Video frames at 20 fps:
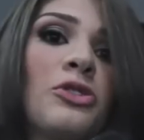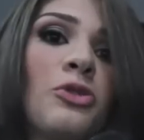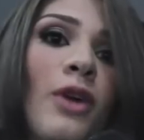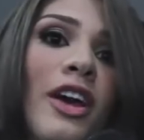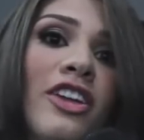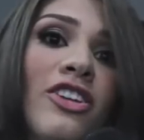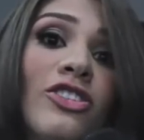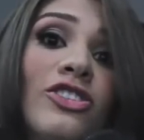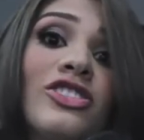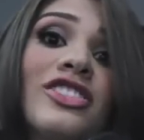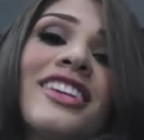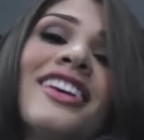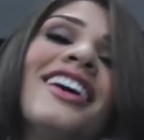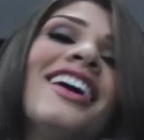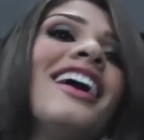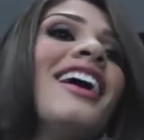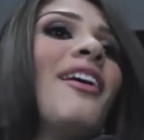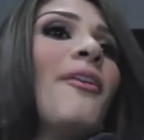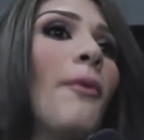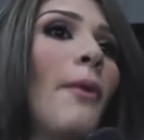sueños.
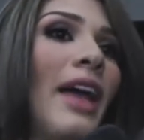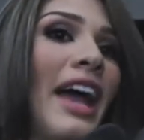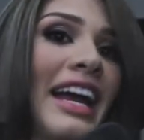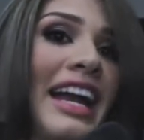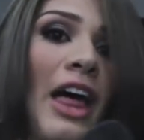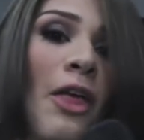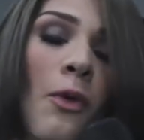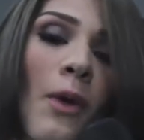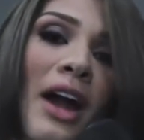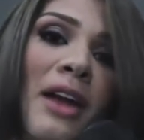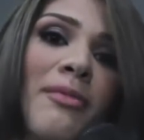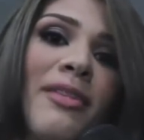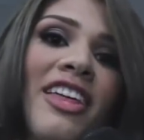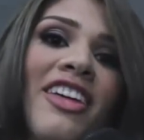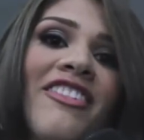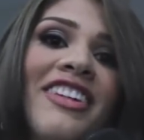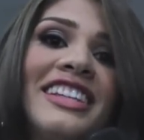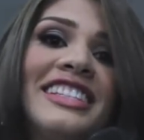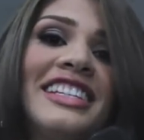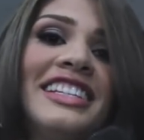Voy a graduarme
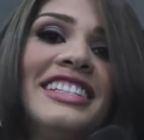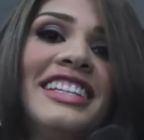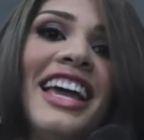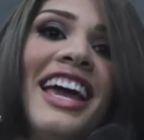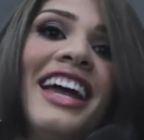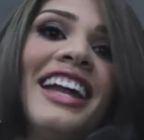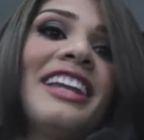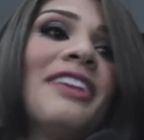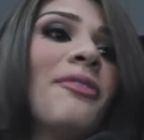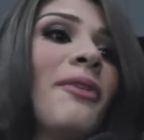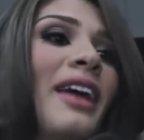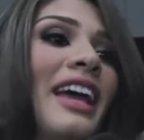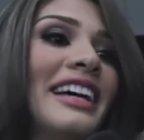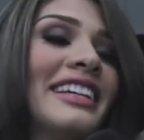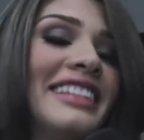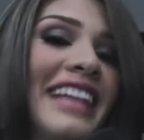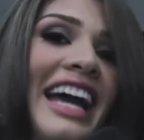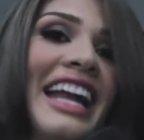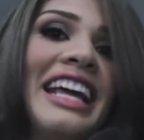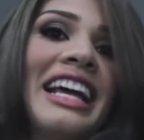de bachiller y voy a
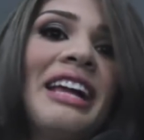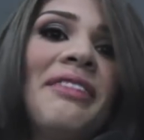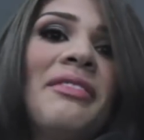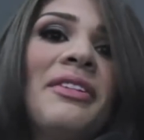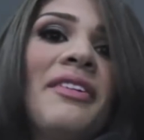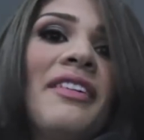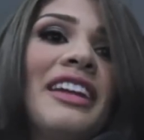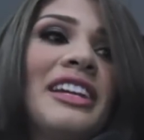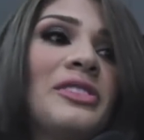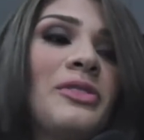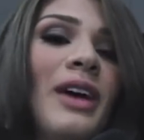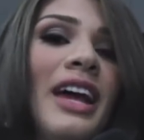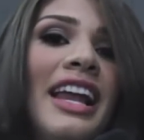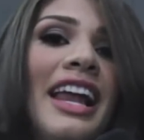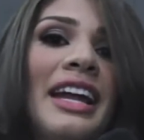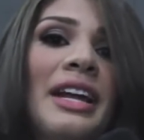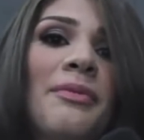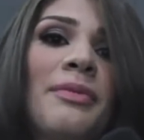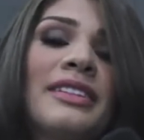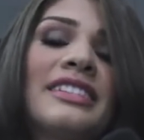estar en el Miss
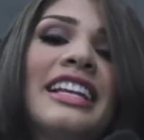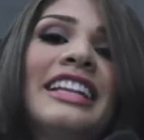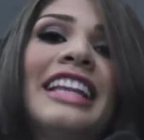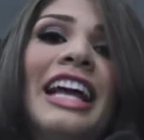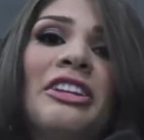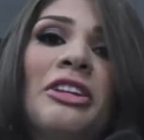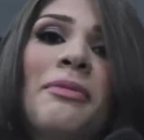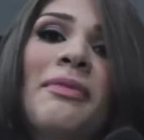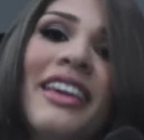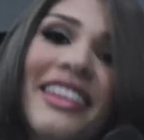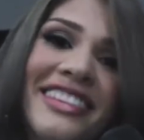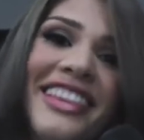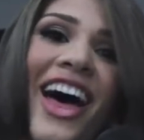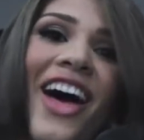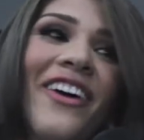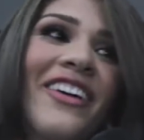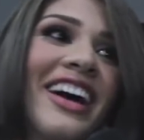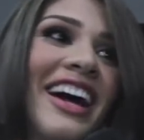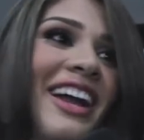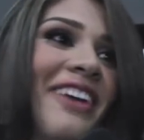Venezuela representando a mi
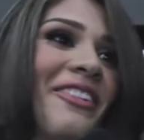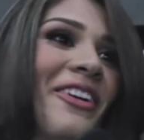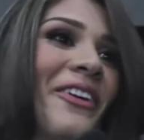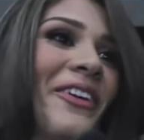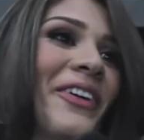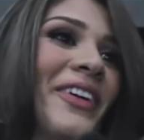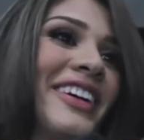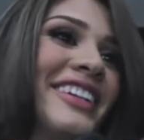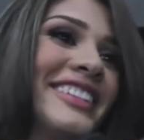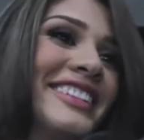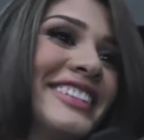estado Carabobo.